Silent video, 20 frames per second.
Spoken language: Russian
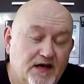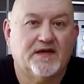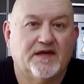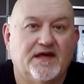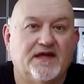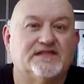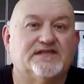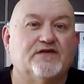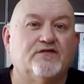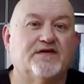
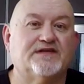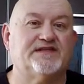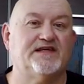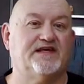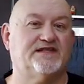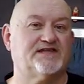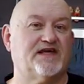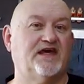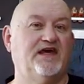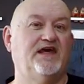Если у вас
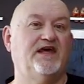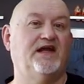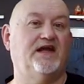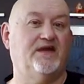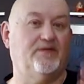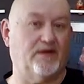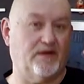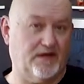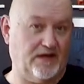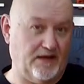есть
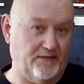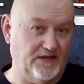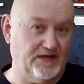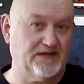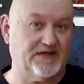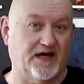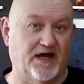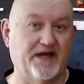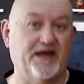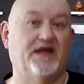какие-либо
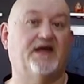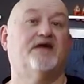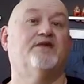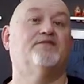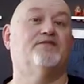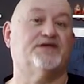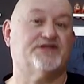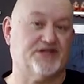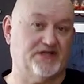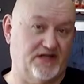комментарии,
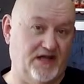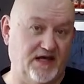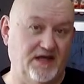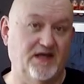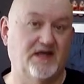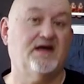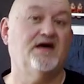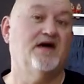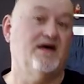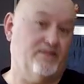
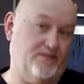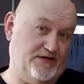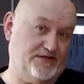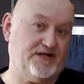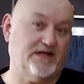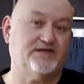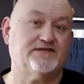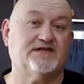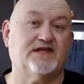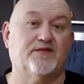пожелания,
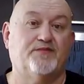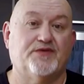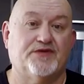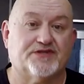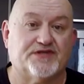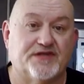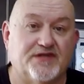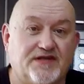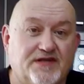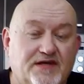пожалуйста,
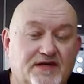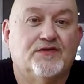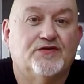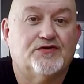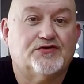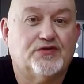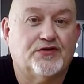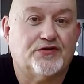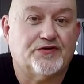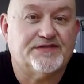пишите.
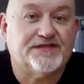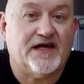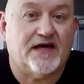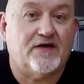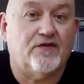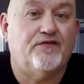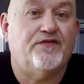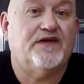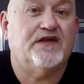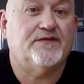Ну что, друзья,
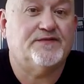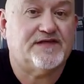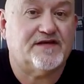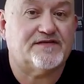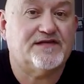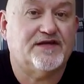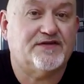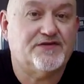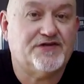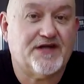увидимся
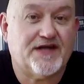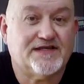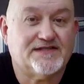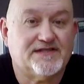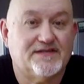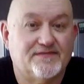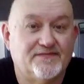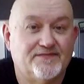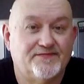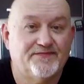в следующий
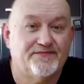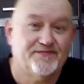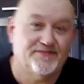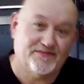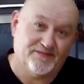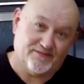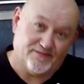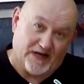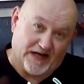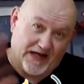раз.
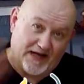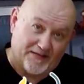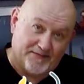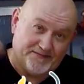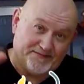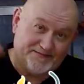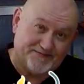Пока!